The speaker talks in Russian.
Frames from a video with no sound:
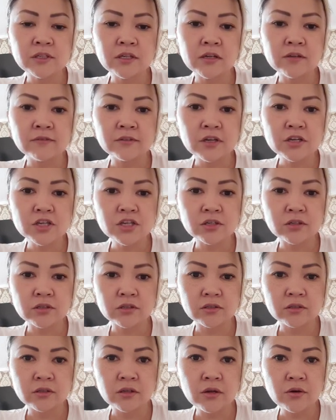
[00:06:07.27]
деле в
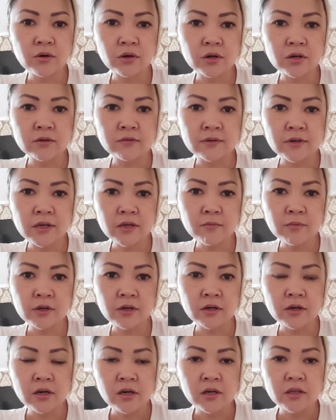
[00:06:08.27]
наше нелегкое
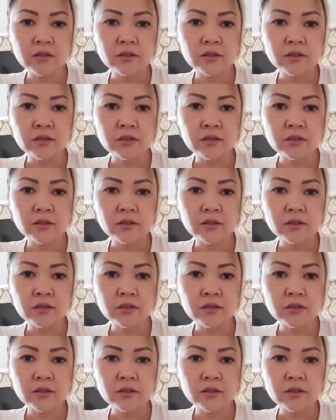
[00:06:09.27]
время